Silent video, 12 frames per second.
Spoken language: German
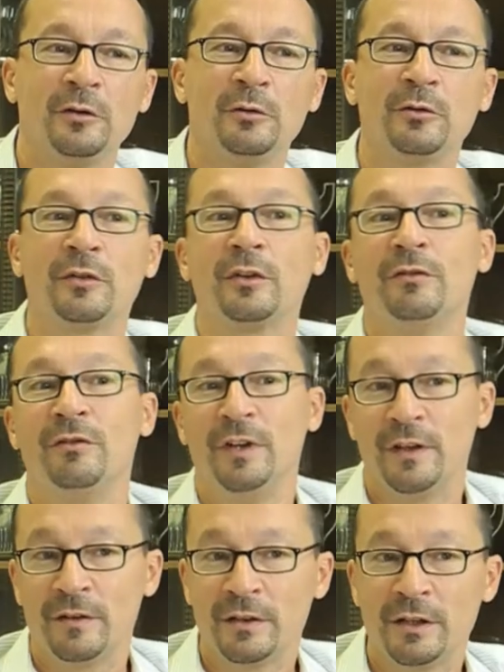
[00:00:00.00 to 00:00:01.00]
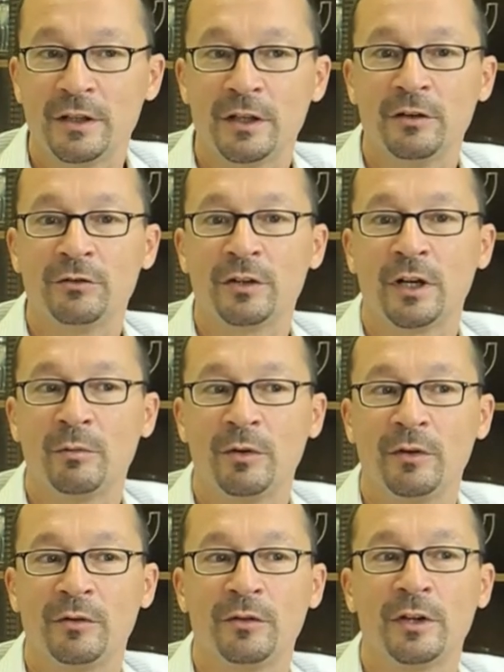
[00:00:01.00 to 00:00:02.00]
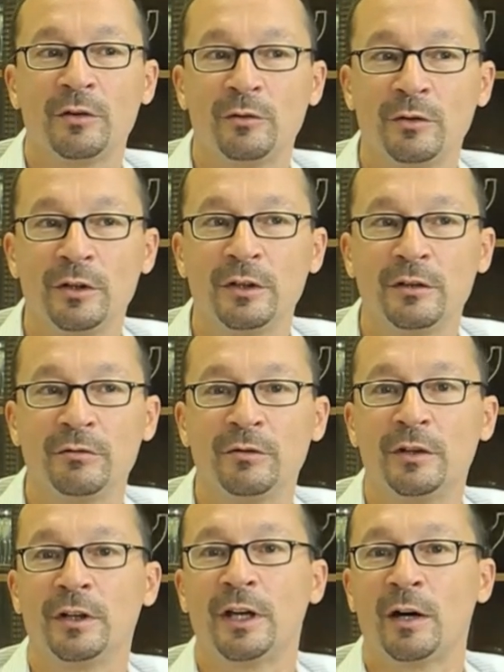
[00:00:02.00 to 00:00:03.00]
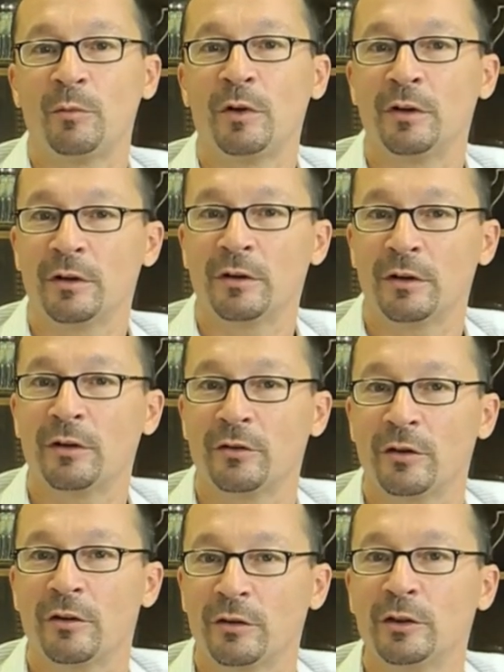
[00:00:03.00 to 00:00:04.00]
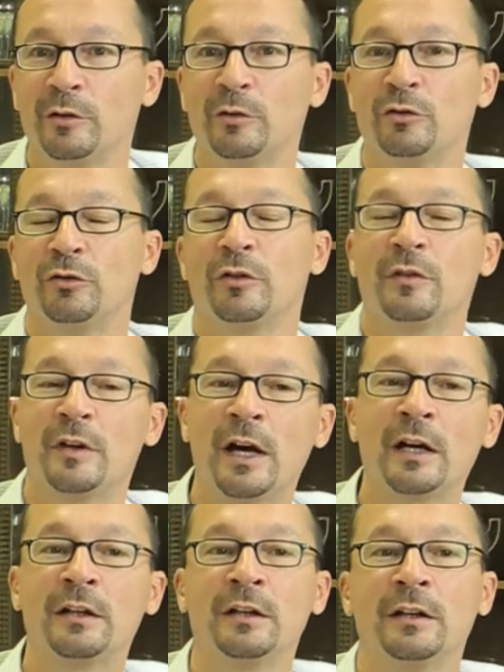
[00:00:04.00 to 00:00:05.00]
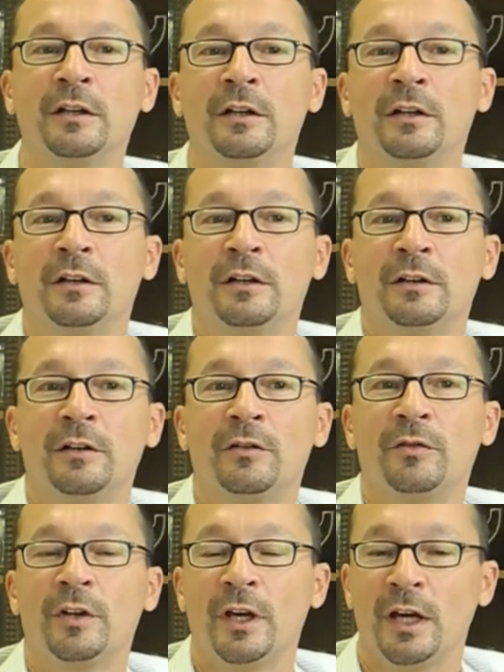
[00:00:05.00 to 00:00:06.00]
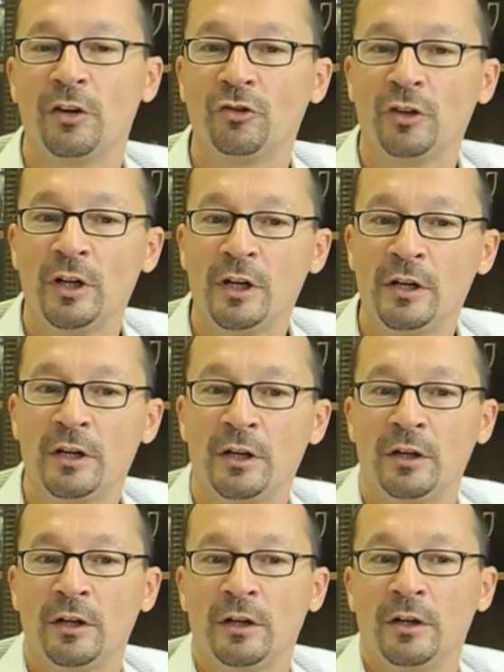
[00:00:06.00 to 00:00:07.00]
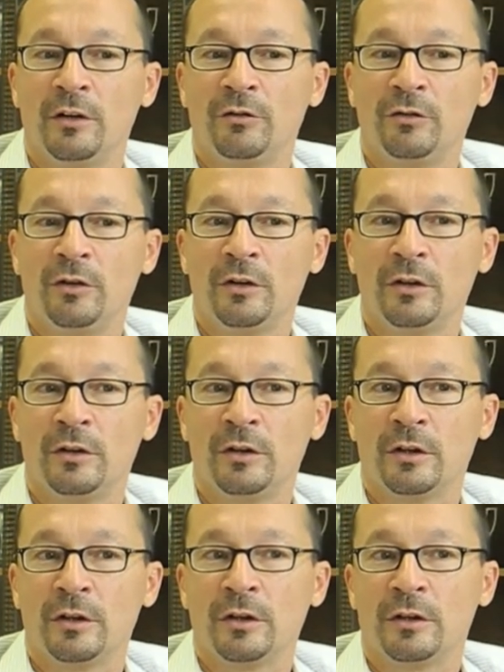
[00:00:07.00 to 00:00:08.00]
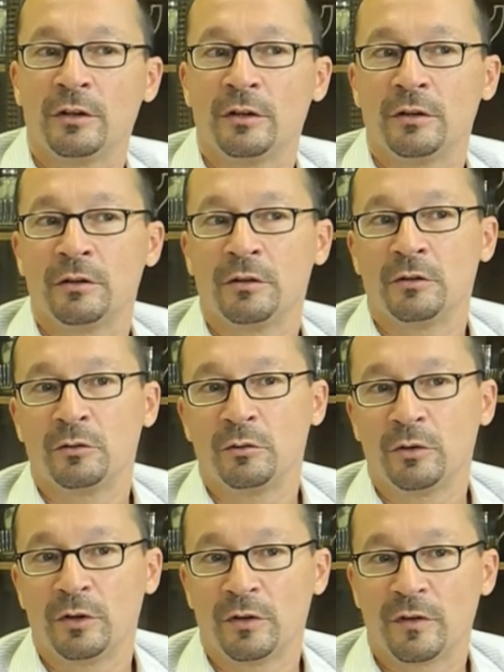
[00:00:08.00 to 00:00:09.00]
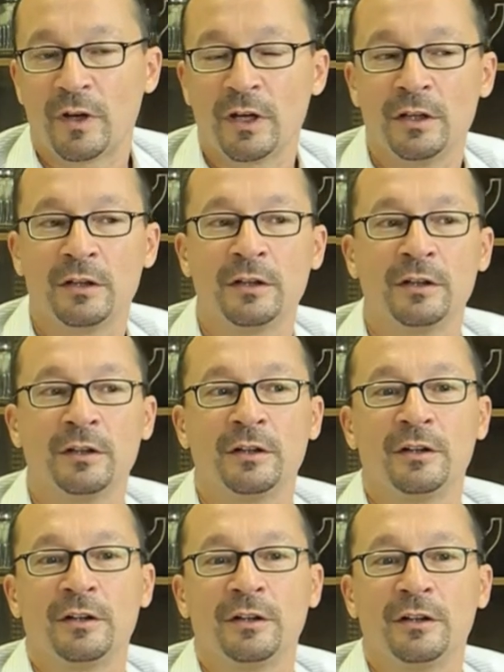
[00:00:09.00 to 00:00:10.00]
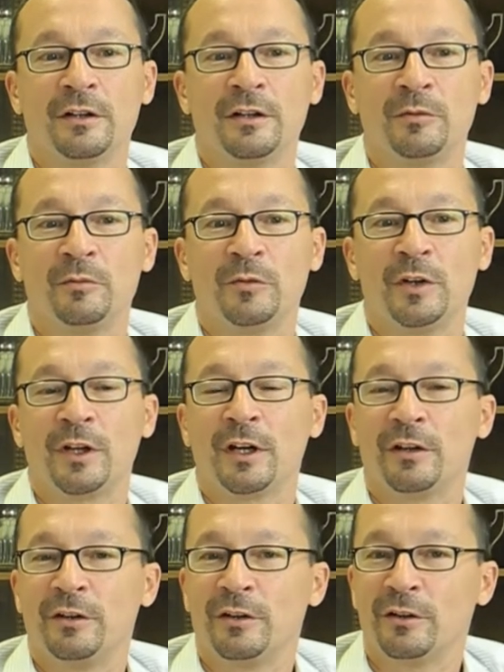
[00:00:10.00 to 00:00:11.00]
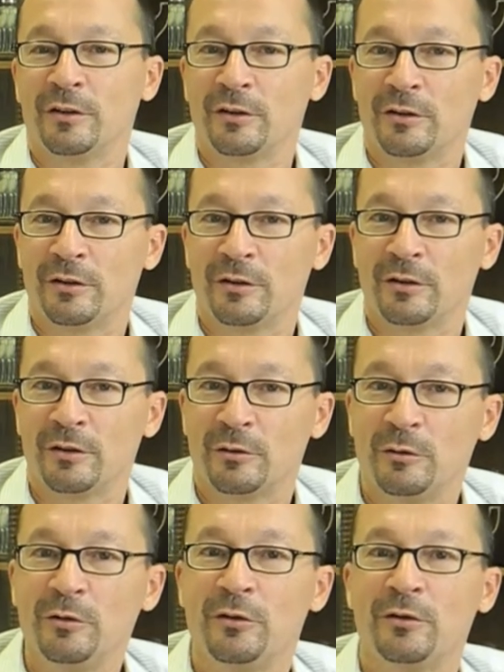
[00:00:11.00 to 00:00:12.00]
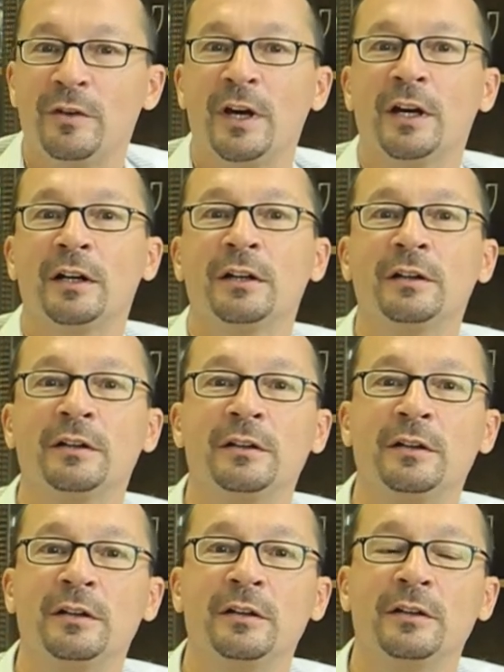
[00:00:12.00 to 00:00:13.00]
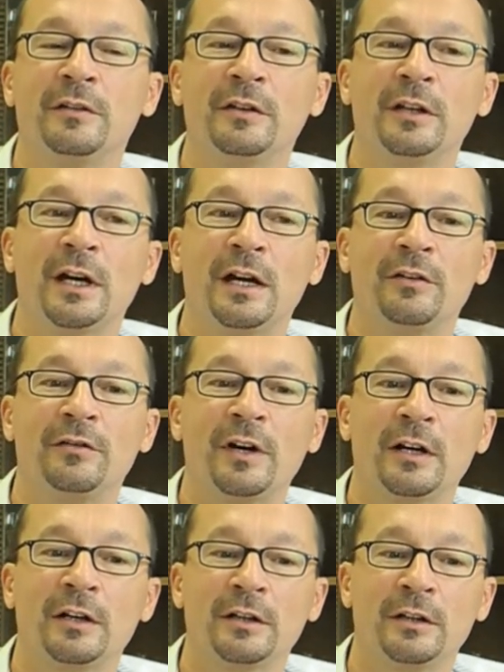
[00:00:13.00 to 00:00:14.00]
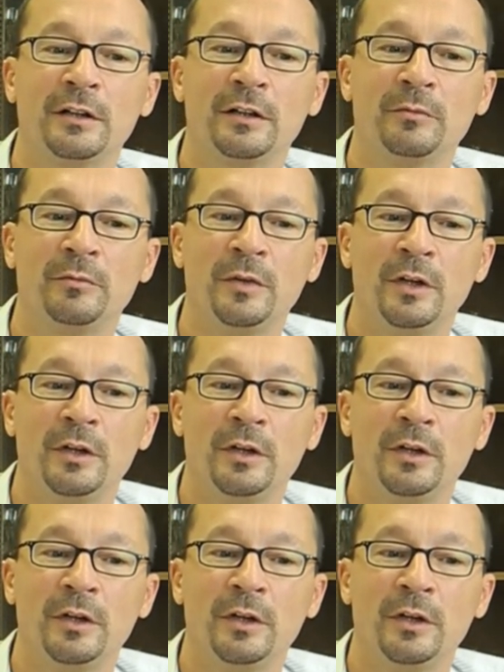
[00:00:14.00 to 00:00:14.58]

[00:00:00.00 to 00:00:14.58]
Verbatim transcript: Unsere wesentliche Aufgabe ist natürlich, wie der Name Restaurierung schon sagt, das Wiederherstellen von äh, durch Zeit ähm, degradierten Kunstwerken, die sich einfach ähm,